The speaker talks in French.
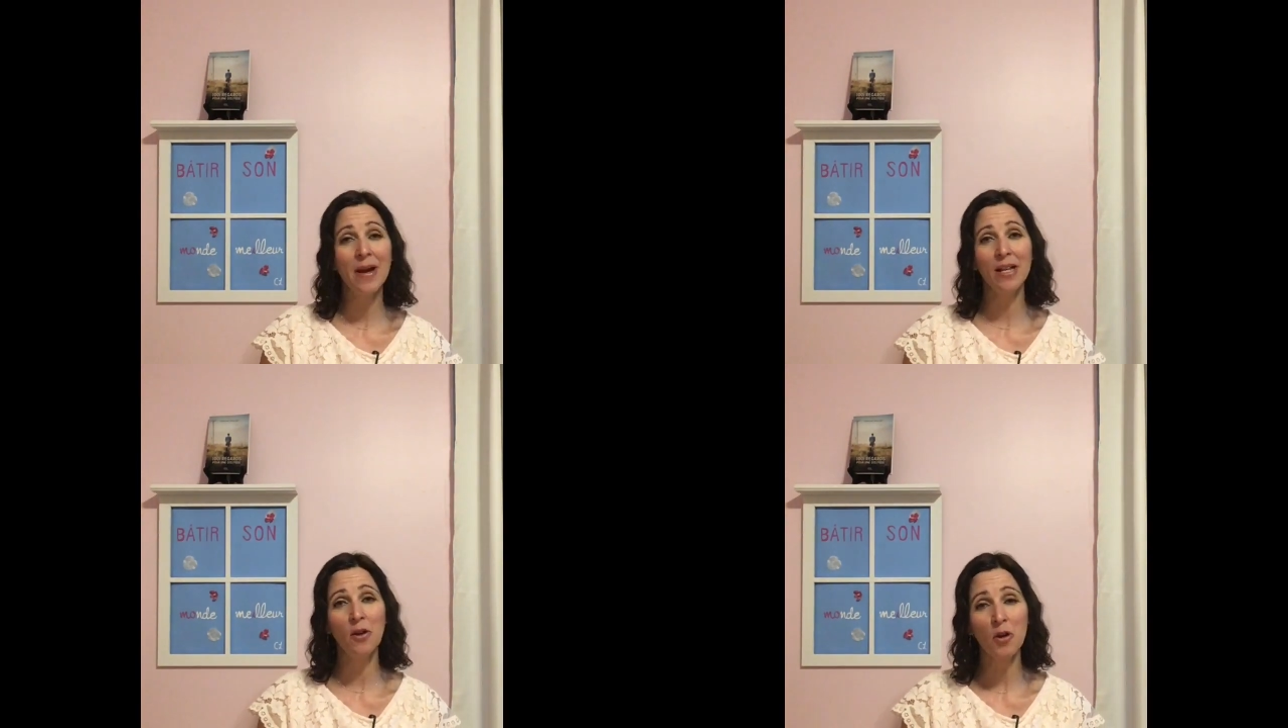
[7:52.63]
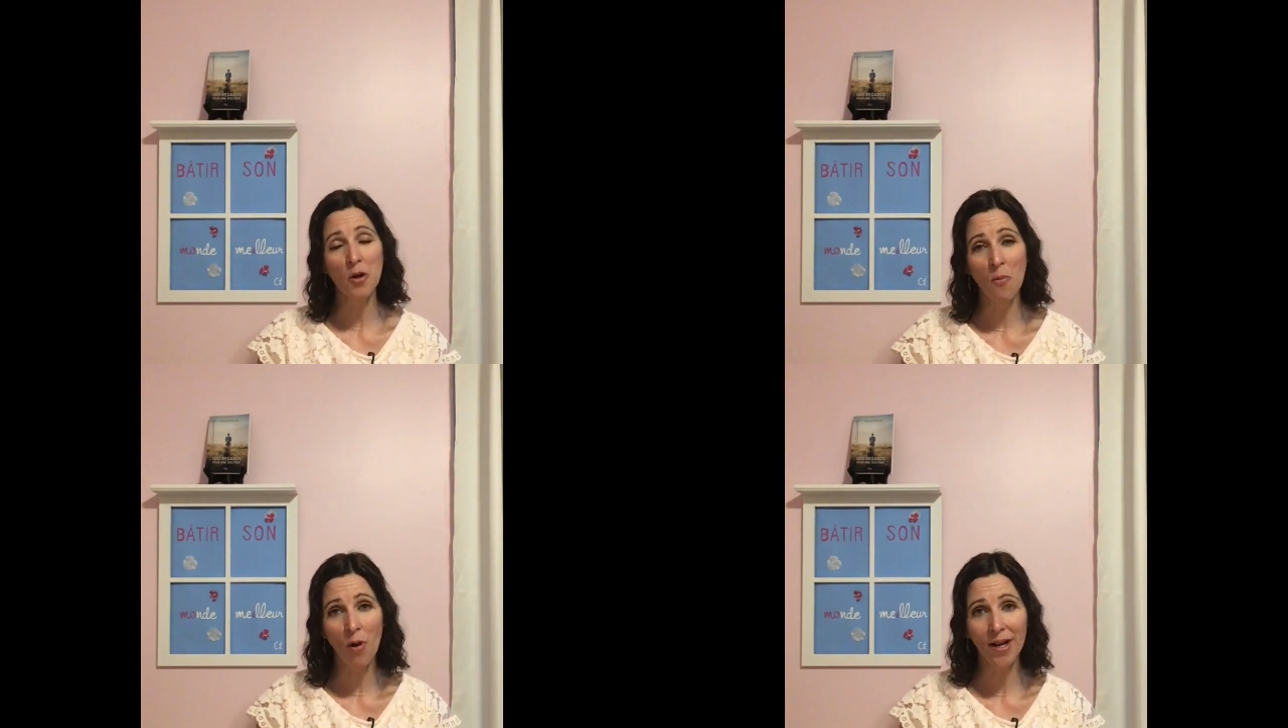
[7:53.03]
et non le
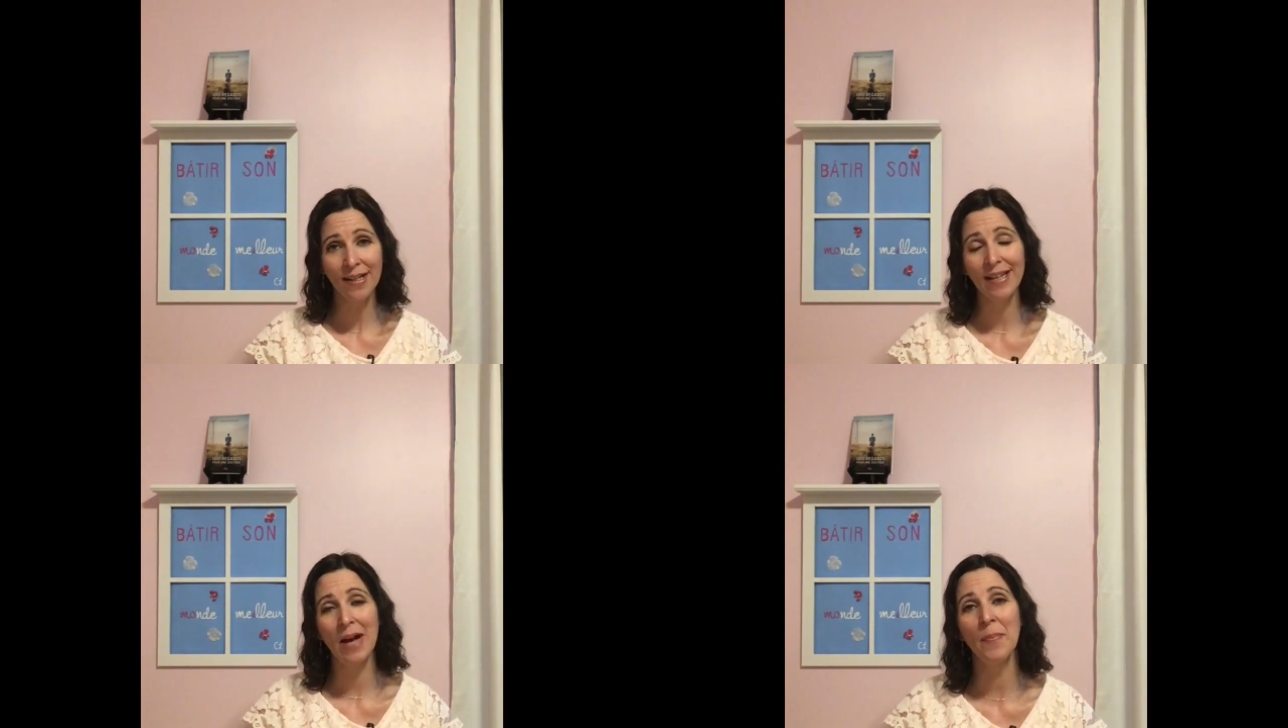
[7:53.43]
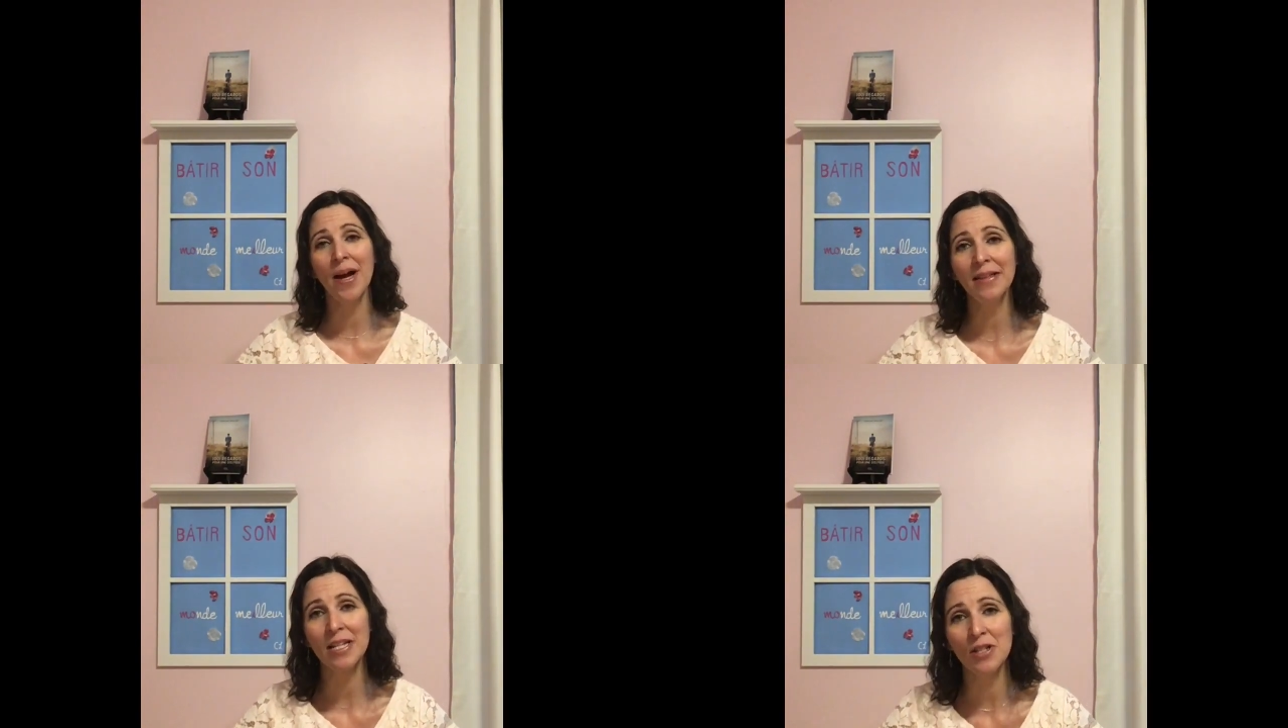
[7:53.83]
moindre,
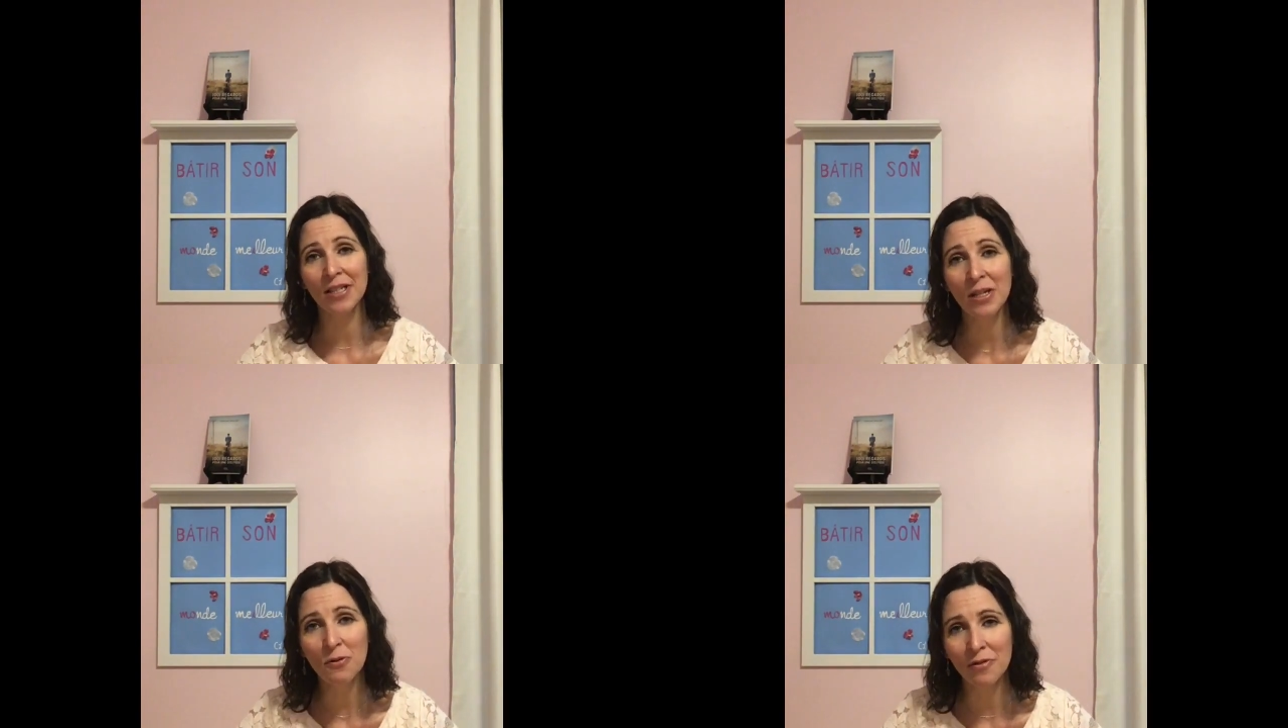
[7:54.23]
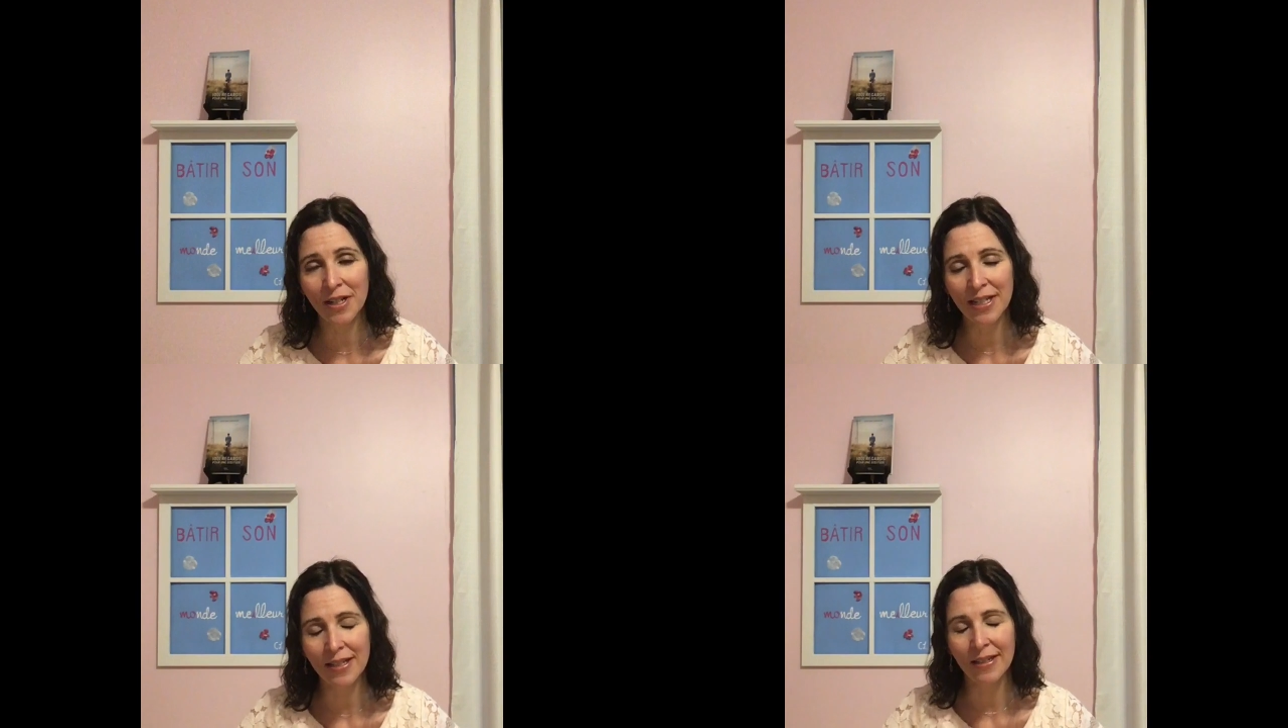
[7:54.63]
apprendre à se
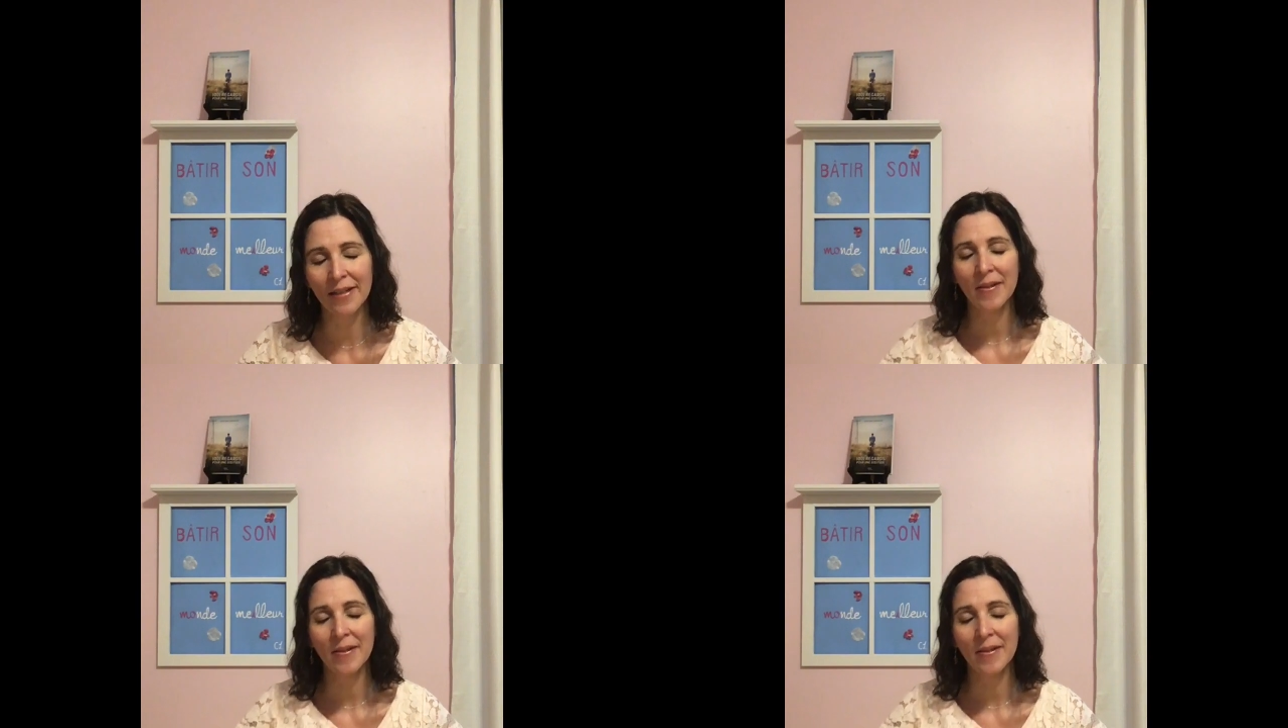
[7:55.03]
découvrir.